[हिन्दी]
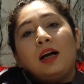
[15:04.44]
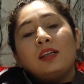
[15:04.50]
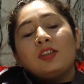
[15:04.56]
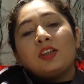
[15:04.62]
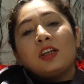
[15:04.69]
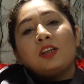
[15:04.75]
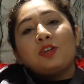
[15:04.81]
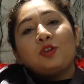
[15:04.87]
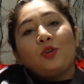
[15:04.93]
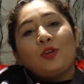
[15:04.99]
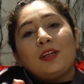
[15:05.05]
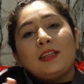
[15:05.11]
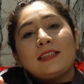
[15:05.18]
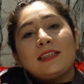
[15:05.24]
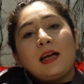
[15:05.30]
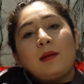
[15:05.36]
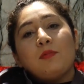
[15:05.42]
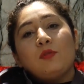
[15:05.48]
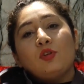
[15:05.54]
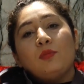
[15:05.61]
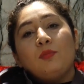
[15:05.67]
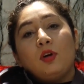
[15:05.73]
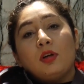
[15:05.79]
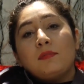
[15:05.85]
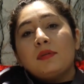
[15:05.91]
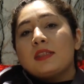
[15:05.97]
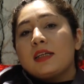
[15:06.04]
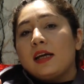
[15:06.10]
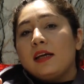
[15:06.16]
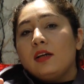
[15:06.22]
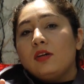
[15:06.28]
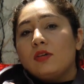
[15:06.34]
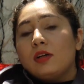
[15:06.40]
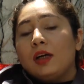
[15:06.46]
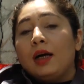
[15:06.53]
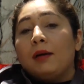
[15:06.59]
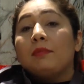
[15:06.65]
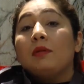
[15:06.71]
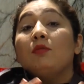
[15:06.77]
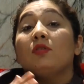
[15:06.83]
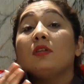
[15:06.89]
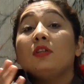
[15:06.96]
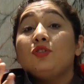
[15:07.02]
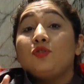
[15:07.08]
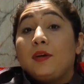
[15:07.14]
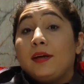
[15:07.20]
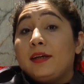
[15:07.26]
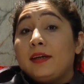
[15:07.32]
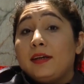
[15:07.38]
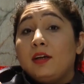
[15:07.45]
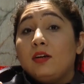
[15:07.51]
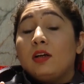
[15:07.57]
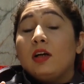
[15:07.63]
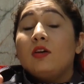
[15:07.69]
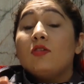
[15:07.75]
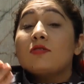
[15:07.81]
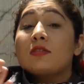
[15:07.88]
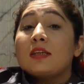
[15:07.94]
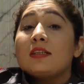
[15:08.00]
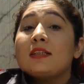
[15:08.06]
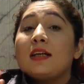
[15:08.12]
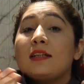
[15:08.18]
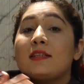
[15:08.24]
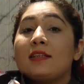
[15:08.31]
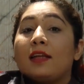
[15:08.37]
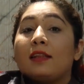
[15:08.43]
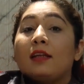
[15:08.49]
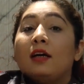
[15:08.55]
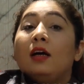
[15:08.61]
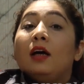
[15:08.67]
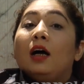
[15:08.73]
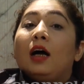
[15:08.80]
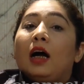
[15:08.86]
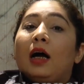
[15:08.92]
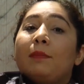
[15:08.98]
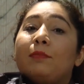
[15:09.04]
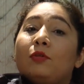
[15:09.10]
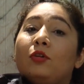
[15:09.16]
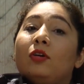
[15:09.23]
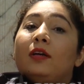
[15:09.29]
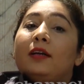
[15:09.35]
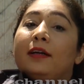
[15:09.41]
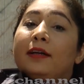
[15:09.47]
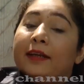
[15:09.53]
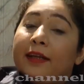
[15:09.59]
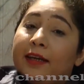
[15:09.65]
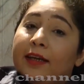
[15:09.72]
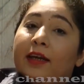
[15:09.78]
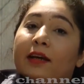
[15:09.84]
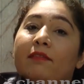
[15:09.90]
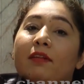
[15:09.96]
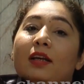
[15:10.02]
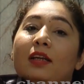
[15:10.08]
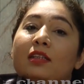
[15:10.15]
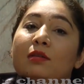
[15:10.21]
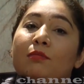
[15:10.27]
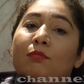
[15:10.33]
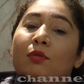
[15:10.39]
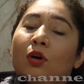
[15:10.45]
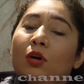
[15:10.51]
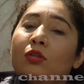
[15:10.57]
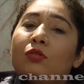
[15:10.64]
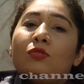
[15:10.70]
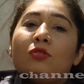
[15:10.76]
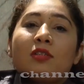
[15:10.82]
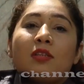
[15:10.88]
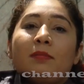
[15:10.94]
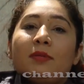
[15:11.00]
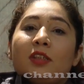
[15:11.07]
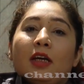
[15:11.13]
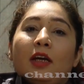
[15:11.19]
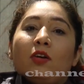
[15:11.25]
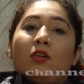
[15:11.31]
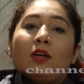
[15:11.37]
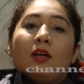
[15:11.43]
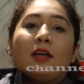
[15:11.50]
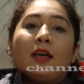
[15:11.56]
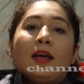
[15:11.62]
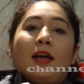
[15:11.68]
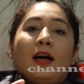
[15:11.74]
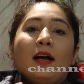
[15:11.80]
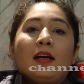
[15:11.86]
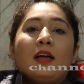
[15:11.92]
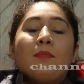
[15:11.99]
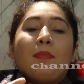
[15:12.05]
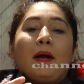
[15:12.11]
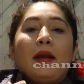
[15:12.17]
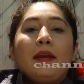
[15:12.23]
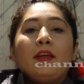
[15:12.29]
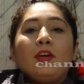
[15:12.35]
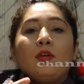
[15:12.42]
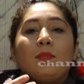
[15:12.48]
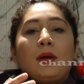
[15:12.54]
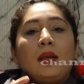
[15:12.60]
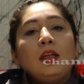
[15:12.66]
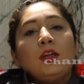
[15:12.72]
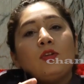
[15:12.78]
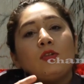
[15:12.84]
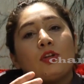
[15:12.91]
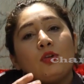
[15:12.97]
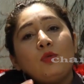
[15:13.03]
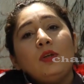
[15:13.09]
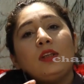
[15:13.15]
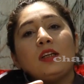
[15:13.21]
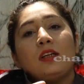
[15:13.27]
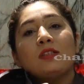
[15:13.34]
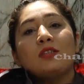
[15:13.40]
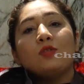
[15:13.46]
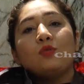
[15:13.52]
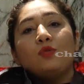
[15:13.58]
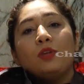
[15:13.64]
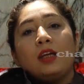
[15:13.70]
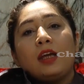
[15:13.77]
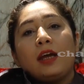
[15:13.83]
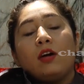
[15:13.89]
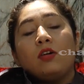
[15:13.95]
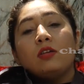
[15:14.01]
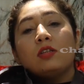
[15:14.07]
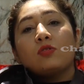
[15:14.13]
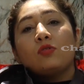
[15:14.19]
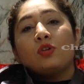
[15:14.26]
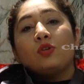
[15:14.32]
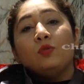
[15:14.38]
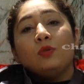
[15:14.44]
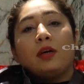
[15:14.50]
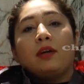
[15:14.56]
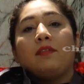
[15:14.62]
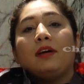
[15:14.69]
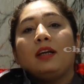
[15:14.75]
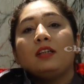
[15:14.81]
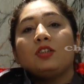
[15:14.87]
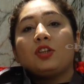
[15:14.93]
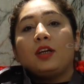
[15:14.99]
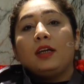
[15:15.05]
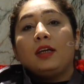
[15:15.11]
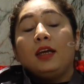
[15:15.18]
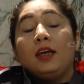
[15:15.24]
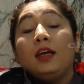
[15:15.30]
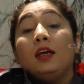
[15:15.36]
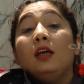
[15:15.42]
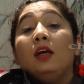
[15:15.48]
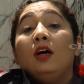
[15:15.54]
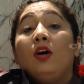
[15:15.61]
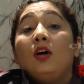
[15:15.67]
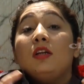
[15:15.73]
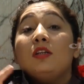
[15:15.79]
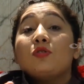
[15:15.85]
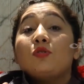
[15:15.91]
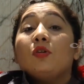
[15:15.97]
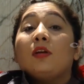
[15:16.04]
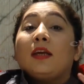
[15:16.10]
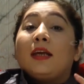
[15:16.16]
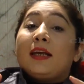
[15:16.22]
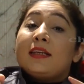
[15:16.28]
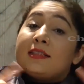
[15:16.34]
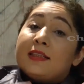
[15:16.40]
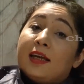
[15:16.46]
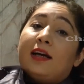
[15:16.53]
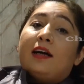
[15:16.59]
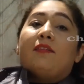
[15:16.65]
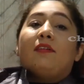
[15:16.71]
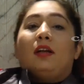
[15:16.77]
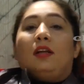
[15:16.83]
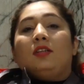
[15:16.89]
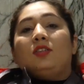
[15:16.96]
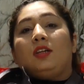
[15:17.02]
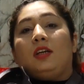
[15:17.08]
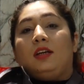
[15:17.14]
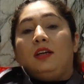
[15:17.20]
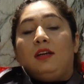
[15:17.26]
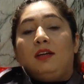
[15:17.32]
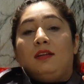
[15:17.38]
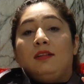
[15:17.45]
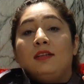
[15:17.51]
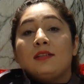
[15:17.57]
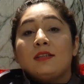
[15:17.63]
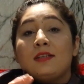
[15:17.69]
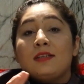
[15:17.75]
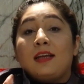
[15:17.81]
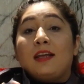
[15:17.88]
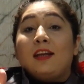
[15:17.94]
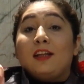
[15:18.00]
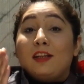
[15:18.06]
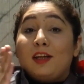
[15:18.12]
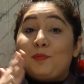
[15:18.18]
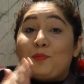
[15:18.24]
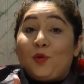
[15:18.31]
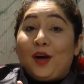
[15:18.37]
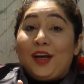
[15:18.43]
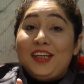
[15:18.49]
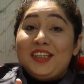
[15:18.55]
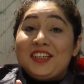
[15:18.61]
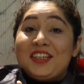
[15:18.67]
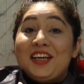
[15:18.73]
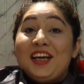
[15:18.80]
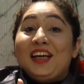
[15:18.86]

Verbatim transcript: आज के ट्यूटोरियल से आप लोगों को बहुत मज़ा आया होगा आपने बहुत इन्जॉय किया होगा और उसके साथ साथ आपको लर्निंग के हवाले से बहुत कुछ समझ आया होगा कि आखिर पैडिक्योर मैनिक्योर क्यों इतना ज़रूरी है और इसको क्यों करवाना चाहिए और इसको कैसे करवाना चाहिए दिस इज़ अनदर पॉइंट